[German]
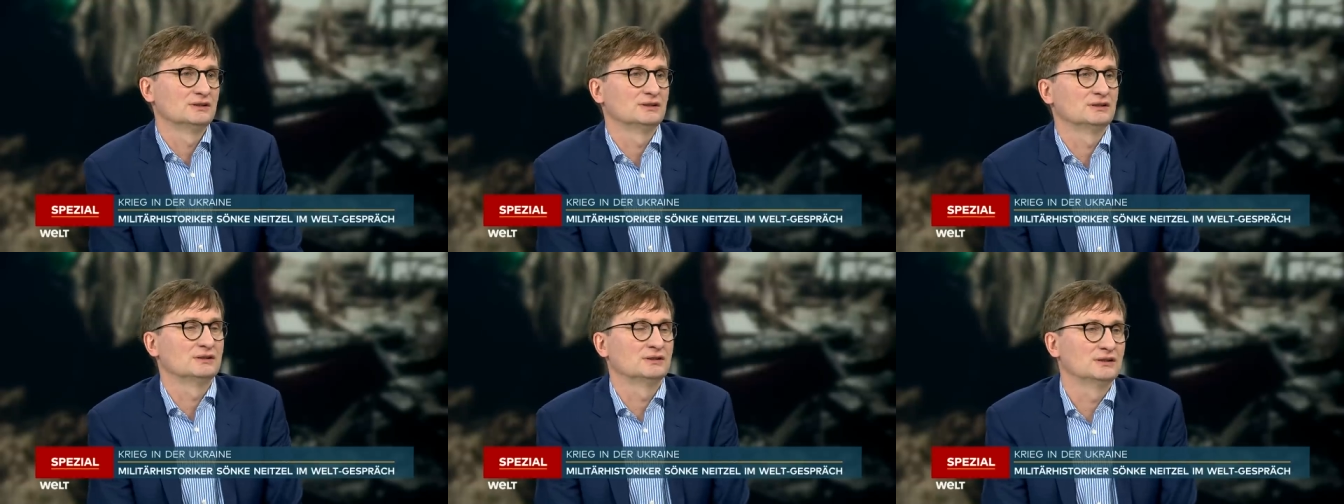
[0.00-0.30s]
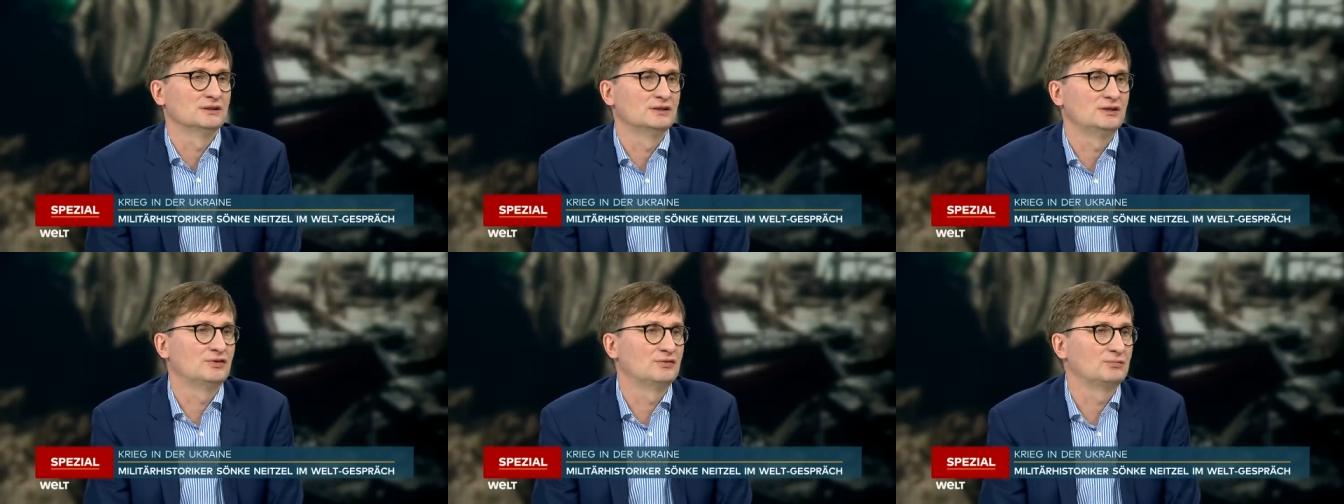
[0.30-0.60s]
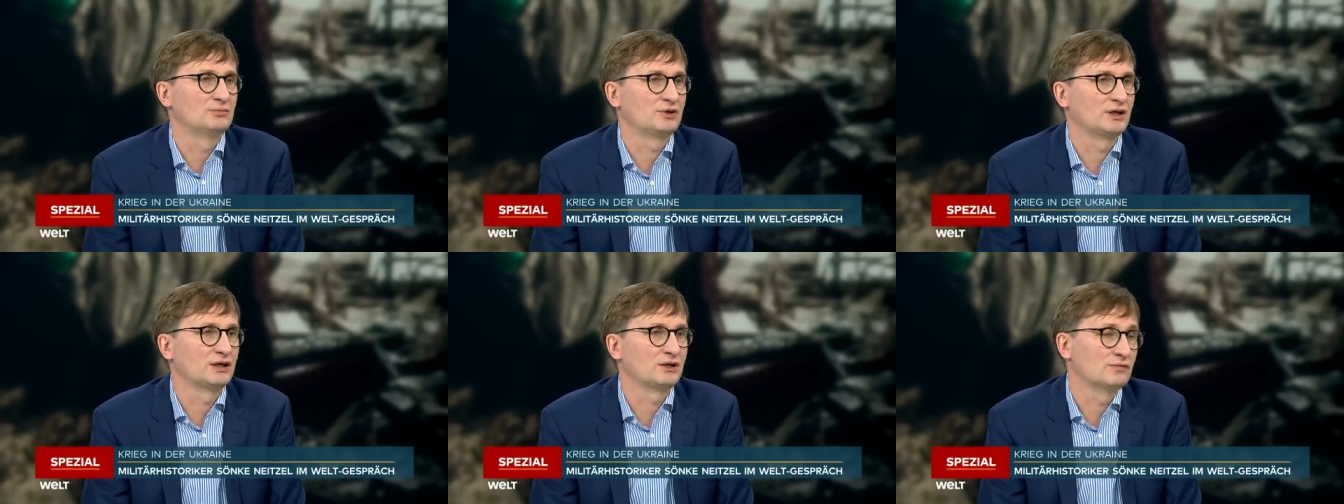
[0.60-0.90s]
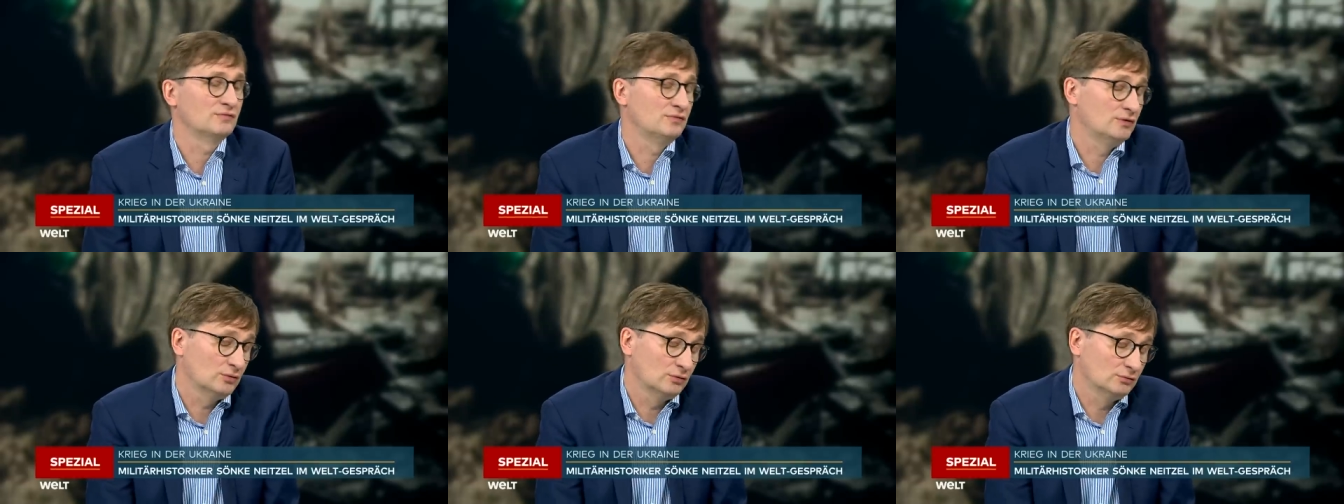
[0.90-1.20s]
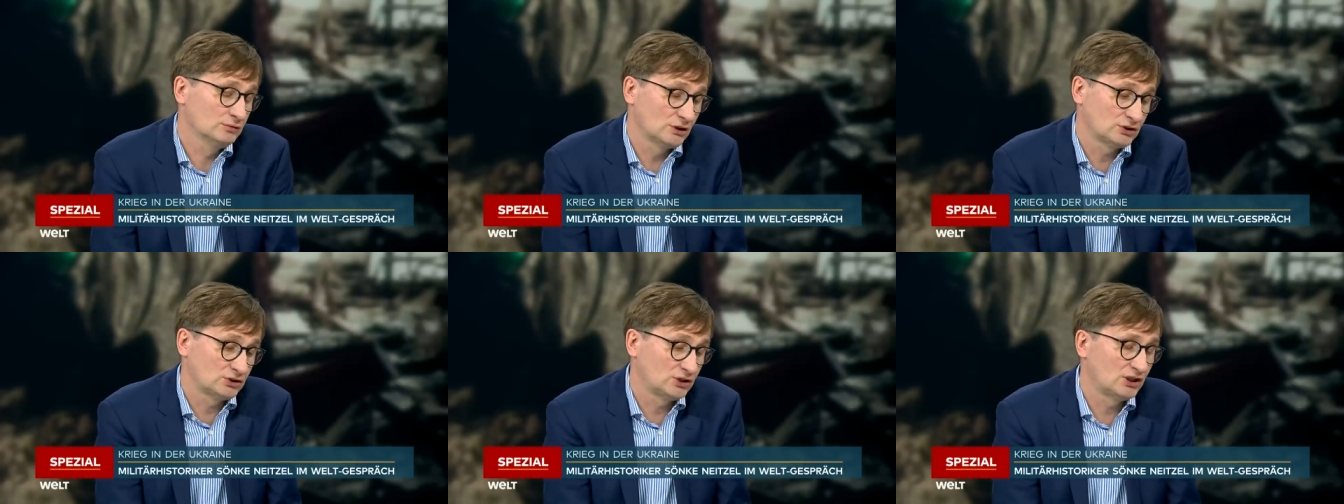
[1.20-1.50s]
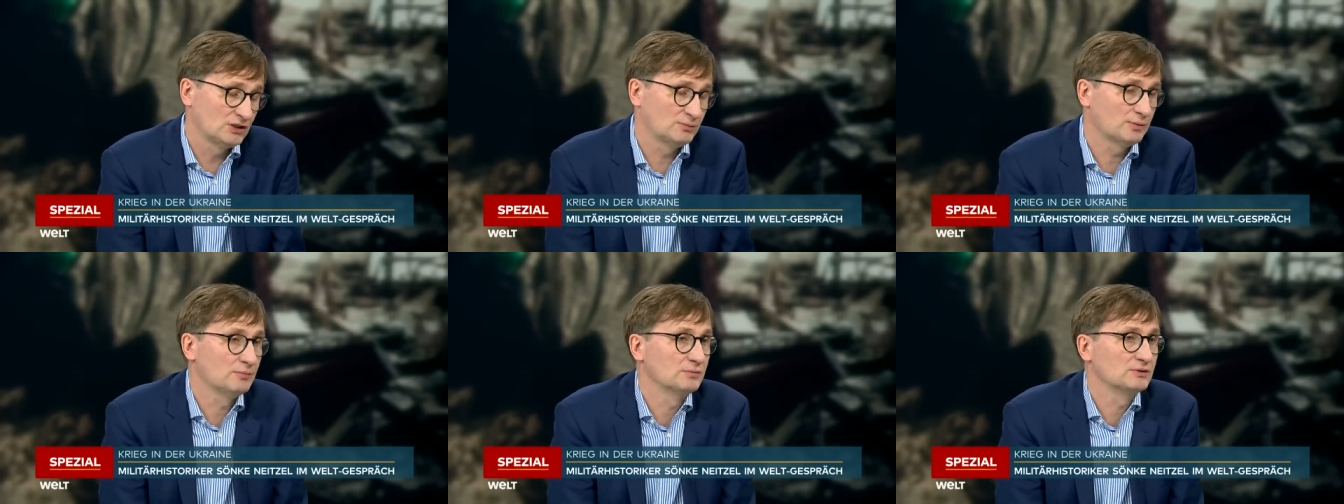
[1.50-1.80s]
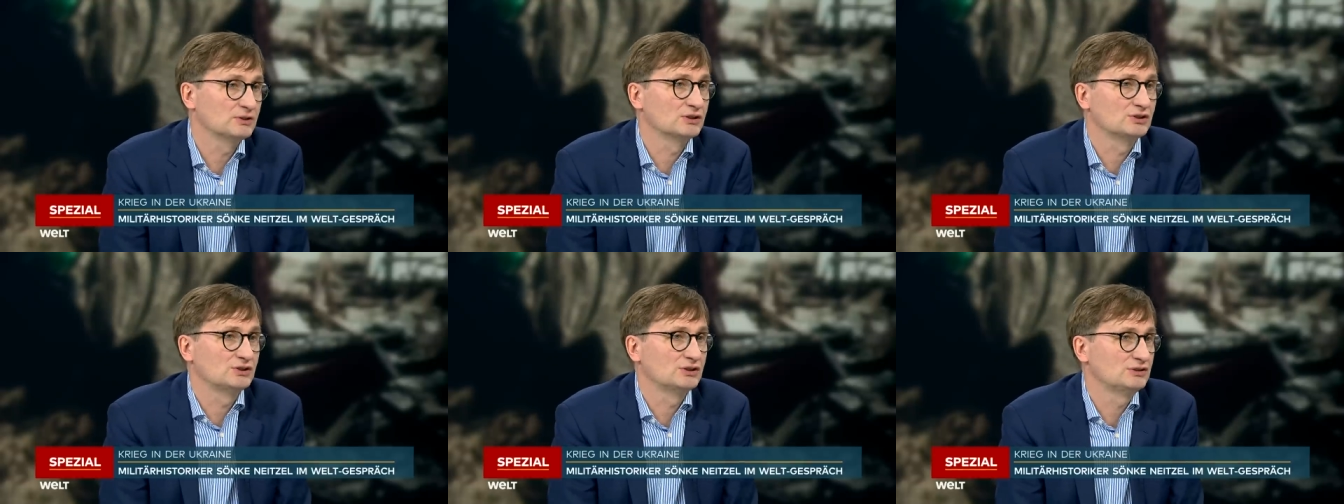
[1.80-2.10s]
äh, in diesem Krieg und wie unterschiedlich man
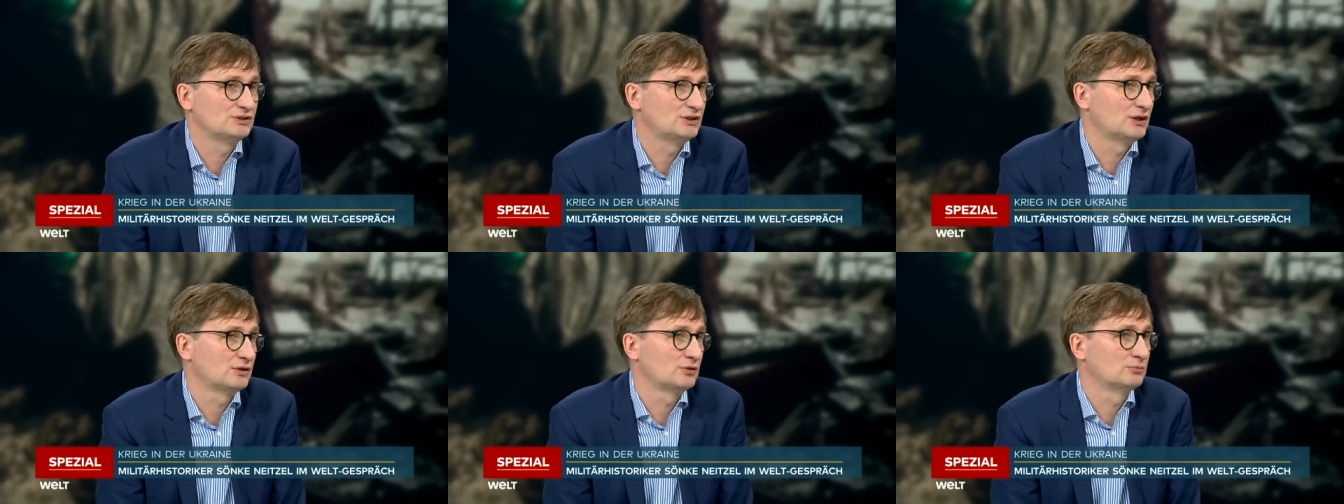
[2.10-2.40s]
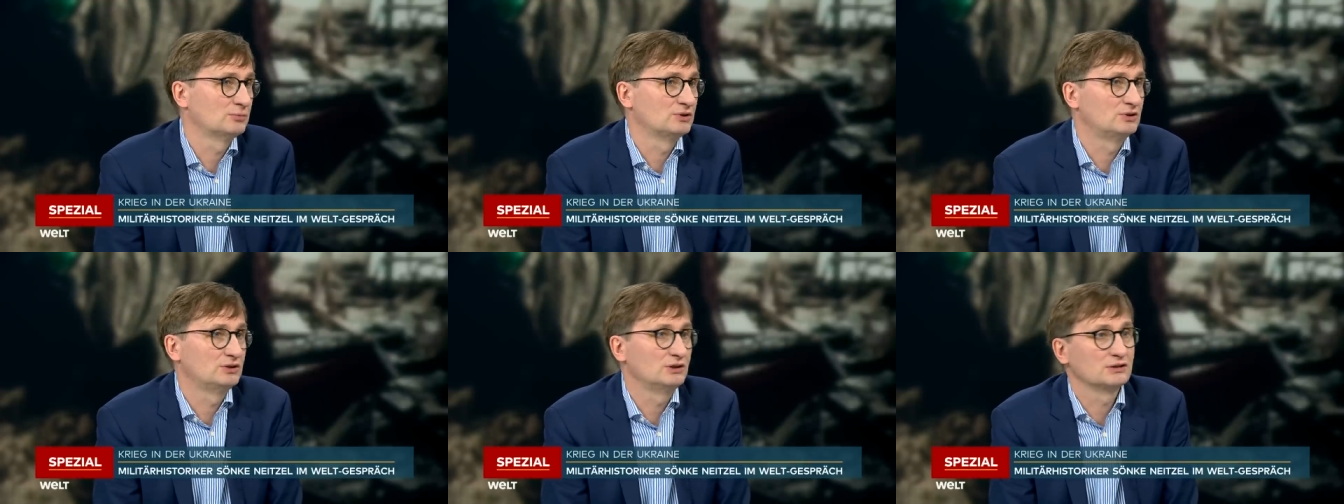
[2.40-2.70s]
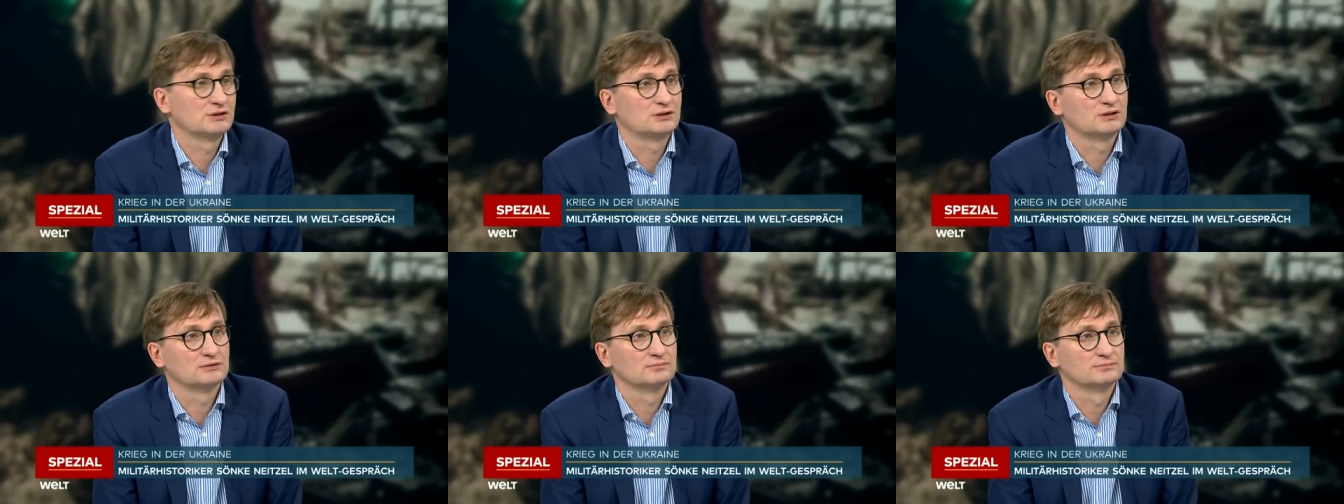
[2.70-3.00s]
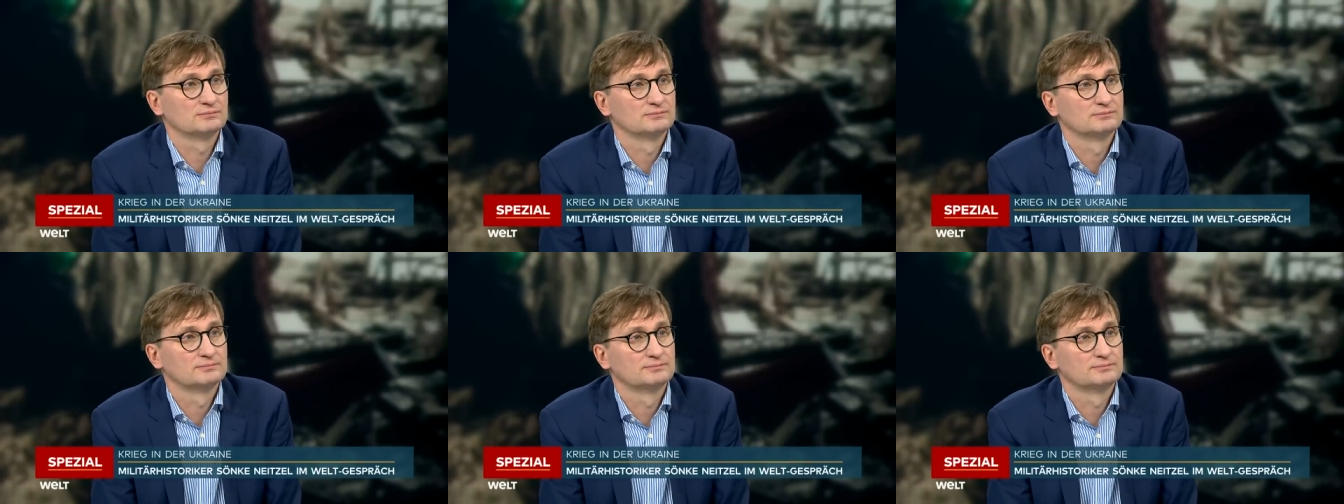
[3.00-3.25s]
mit Geschichte argumentieren kann